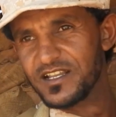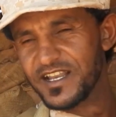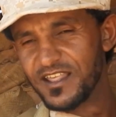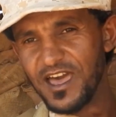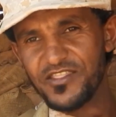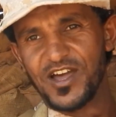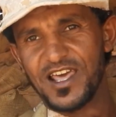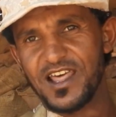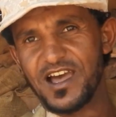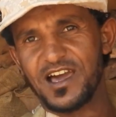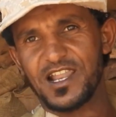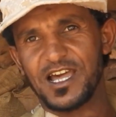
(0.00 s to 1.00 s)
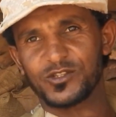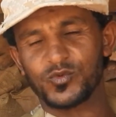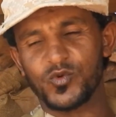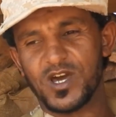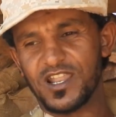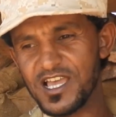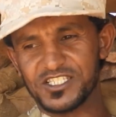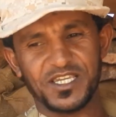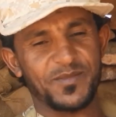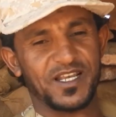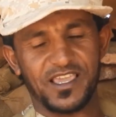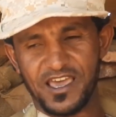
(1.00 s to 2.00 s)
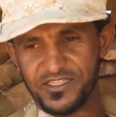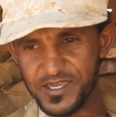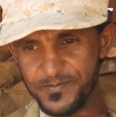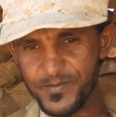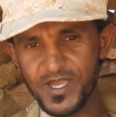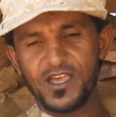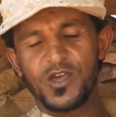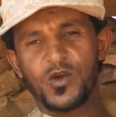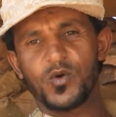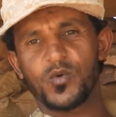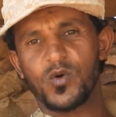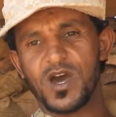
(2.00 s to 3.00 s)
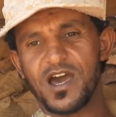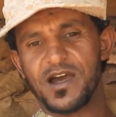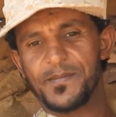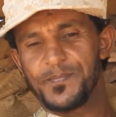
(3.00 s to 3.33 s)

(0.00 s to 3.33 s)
ننقض على العدو الغاشم القاثم و